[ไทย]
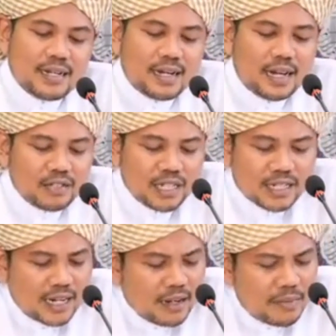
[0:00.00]
เล่าจาก
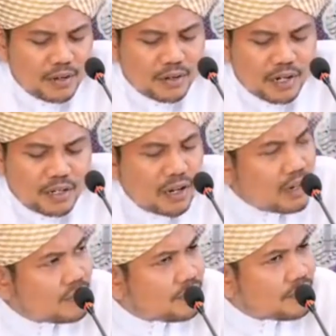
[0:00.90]
ท่านอบีฮุรอยเราะห์
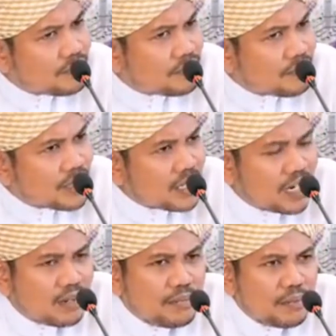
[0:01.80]
ท่าน
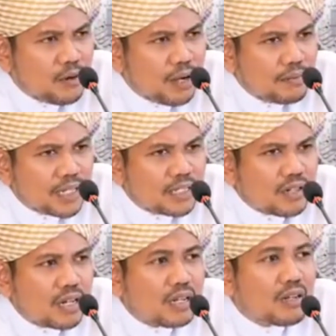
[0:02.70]
นบีมุฮัมมัดศ็อ
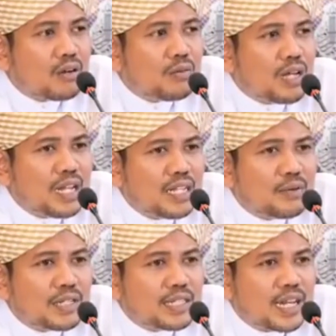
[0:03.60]
ลลัลลอฮุอะลัยฮิ
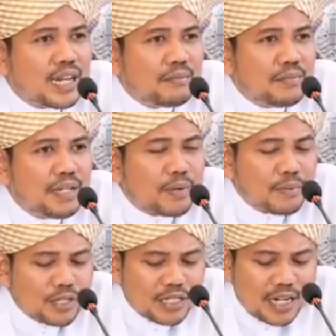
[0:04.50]
วะซัลลัมมีพระ
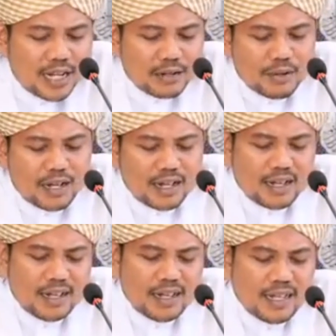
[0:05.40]
พจนาตว่า
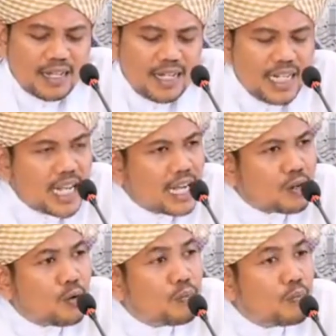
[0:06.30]
อิยา
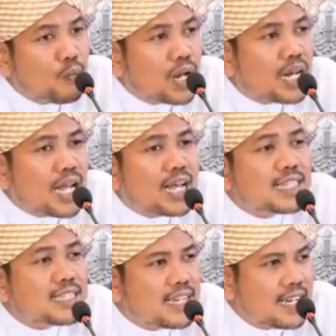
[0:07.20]
กุมวัลฮั
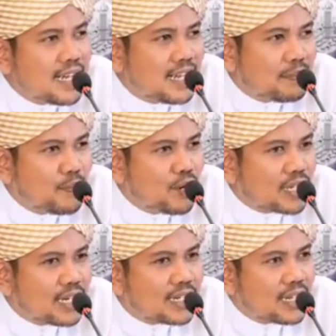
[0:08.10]
สดะพวก
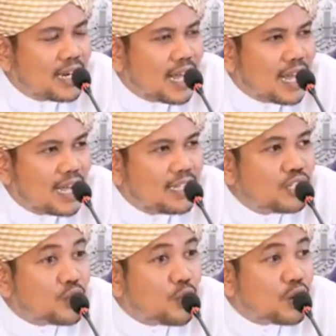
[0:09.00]
ท่านทั้งหลาย
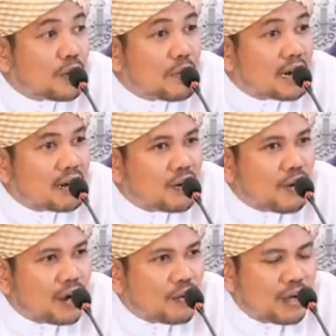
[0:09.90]
จงระมัดระ
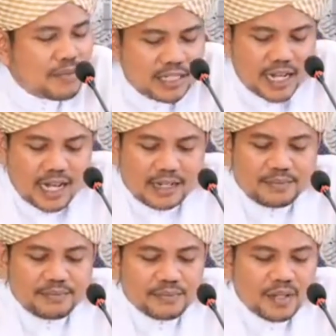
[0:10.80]
วังความอิจฉา
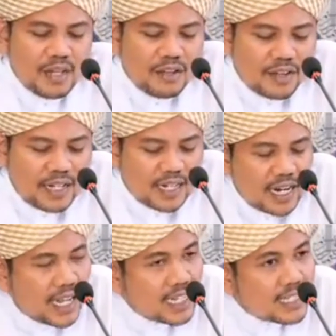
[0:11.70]
ฟะอิน
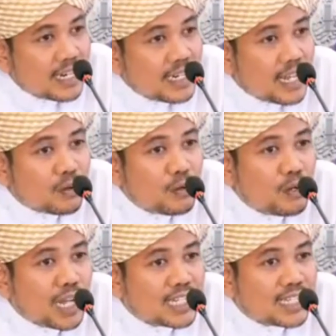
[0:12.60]
ลฮัสดะยะกุลุ
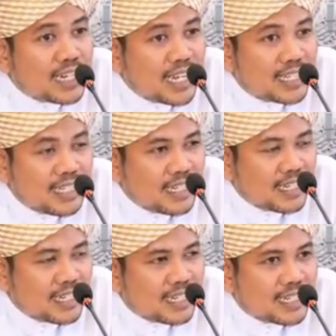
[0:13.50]
ลฮัสนาติ
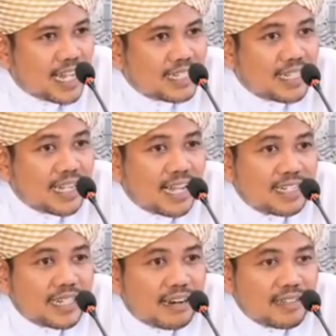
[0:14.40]
แท้จริงการอิ
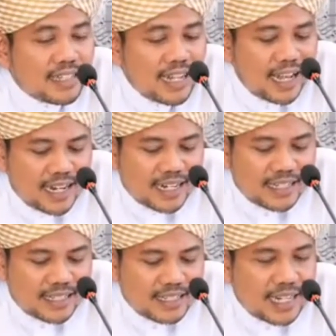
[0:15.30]
จฉาริษยานั้น
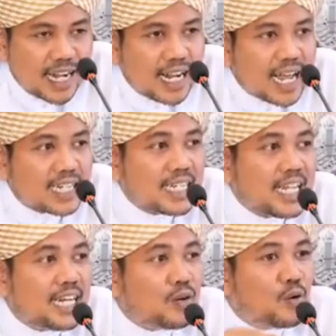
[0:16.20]
จะกัด
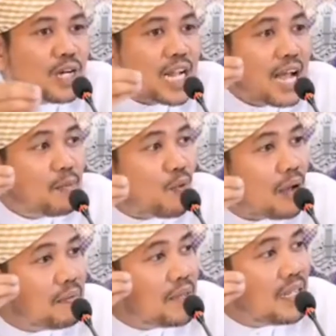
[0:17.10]
กินคุณงามควา
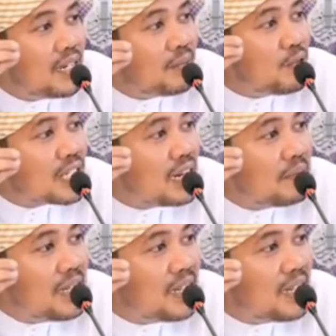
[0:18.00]
มดีที่พวกท่านมี